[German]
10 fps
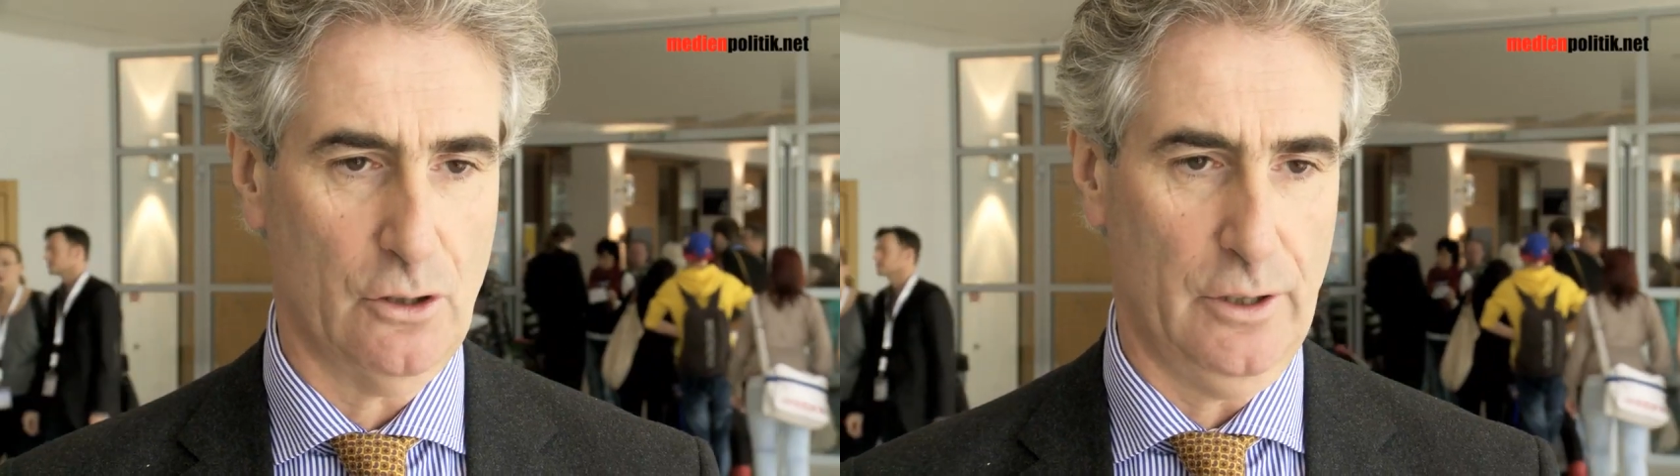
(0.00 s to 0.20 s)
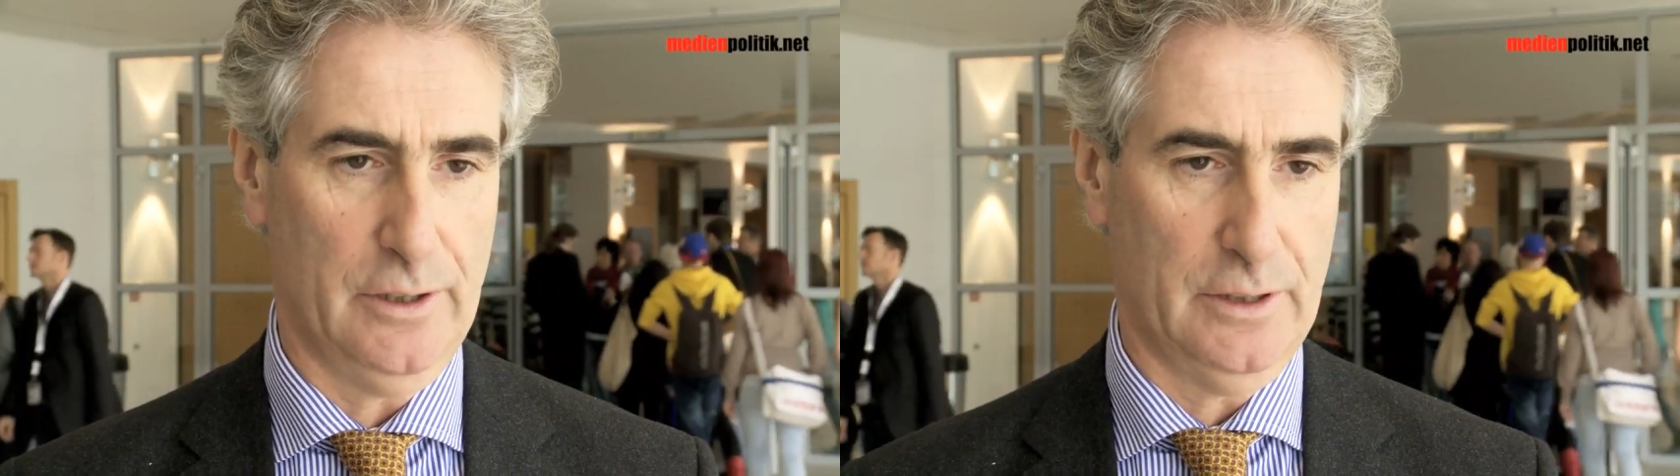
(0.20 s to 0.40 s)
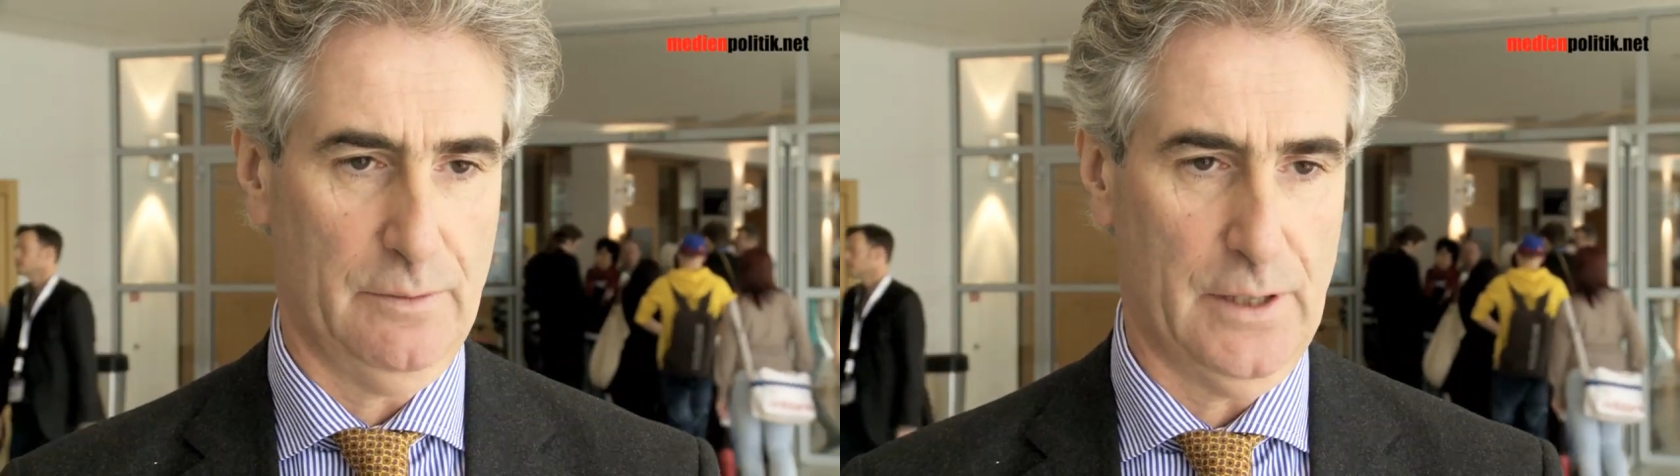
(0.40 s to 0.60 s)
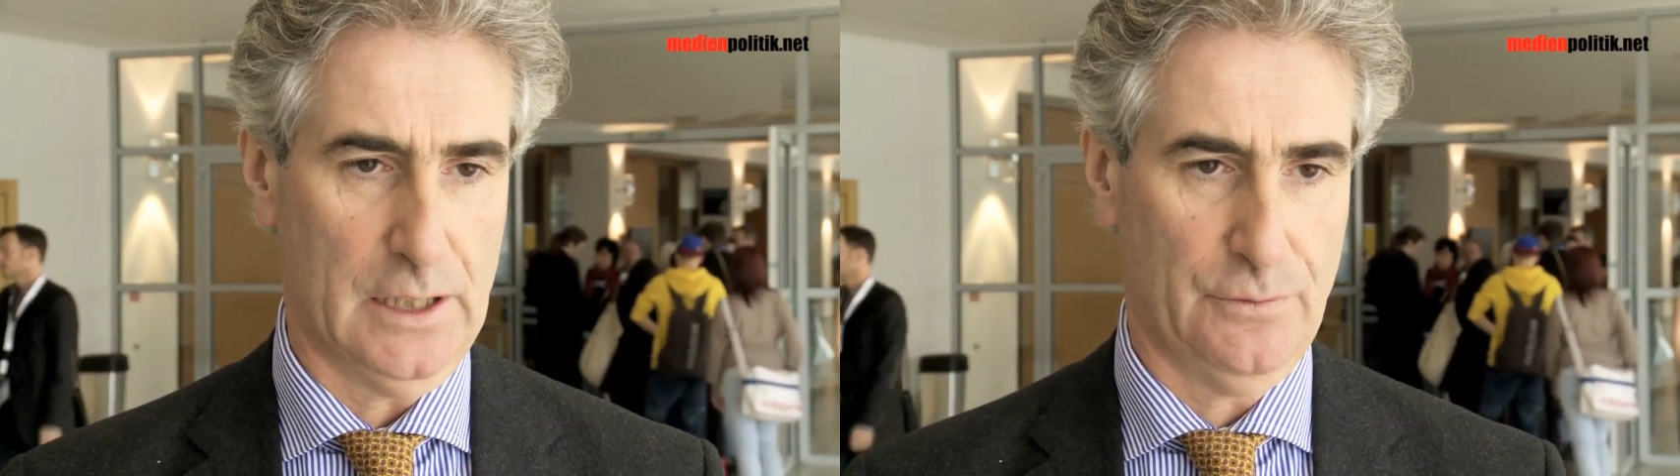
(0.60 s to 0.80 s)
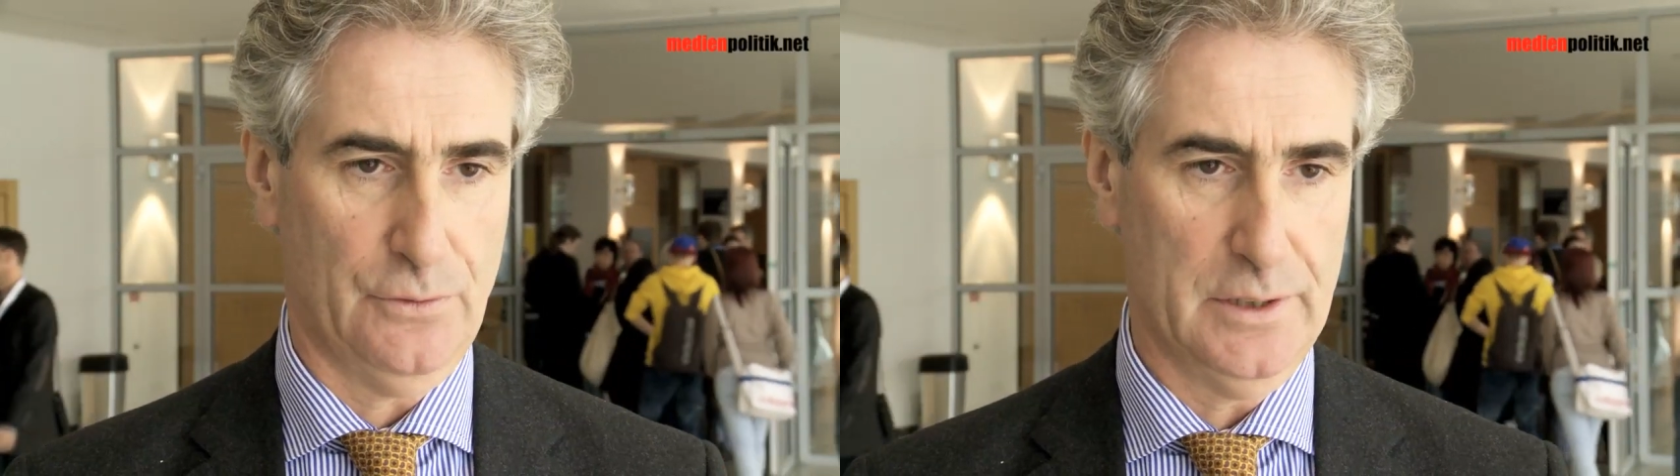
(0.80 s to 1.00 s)
können, die
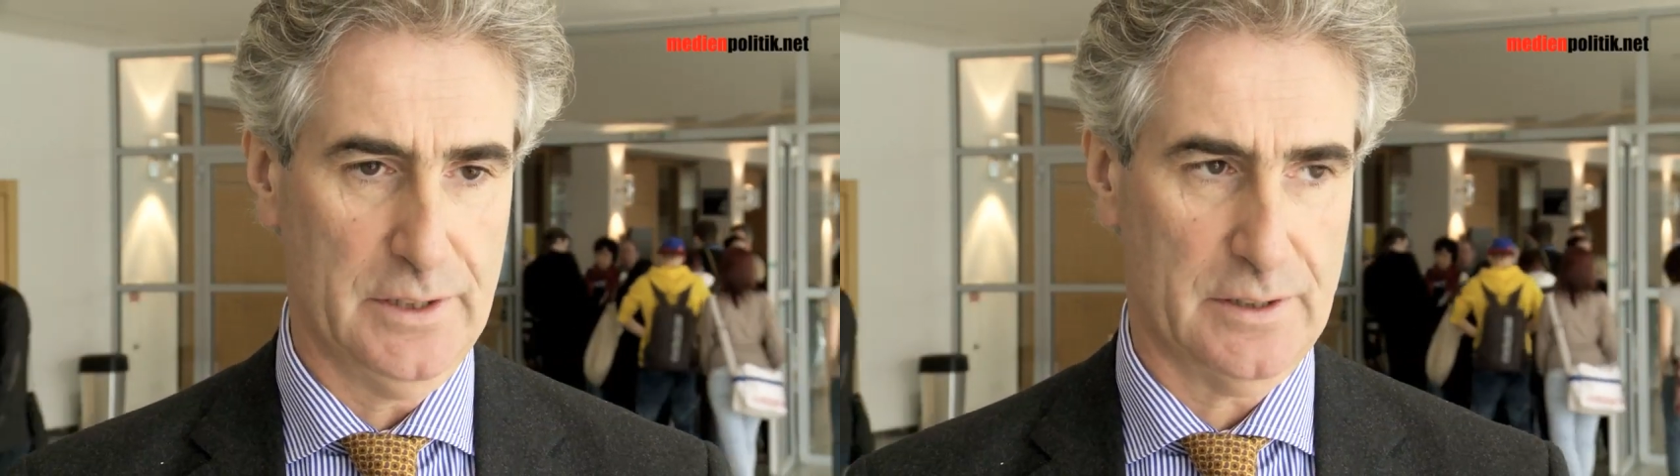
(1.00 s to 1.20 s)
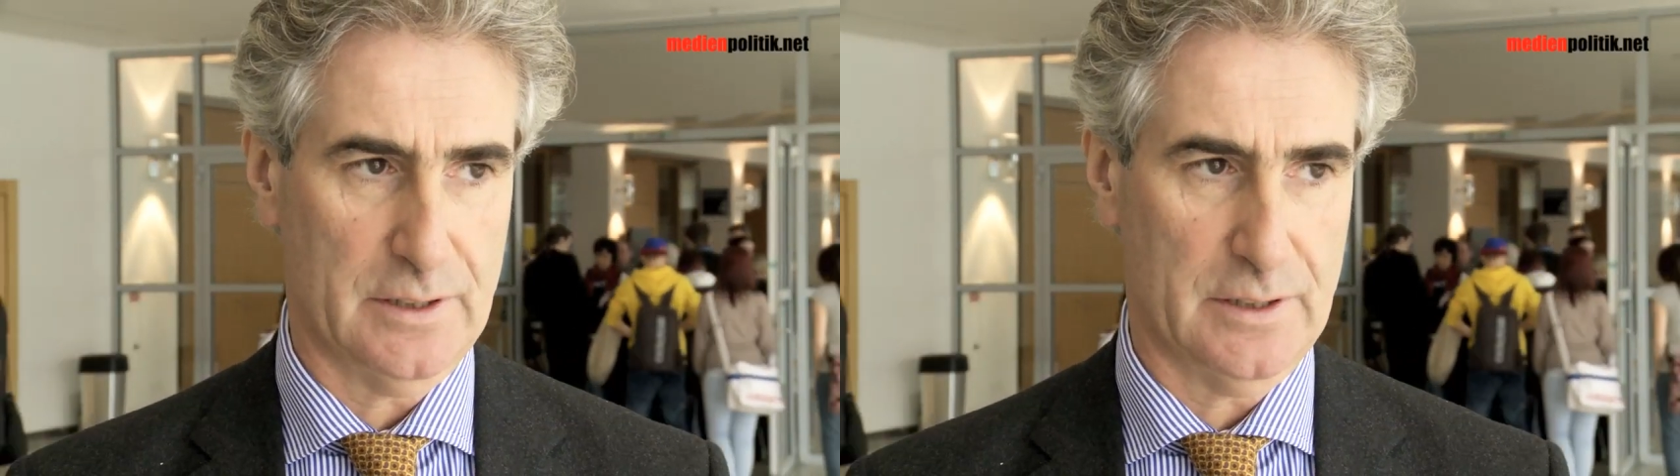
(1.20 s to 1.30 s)
wertvoll ist.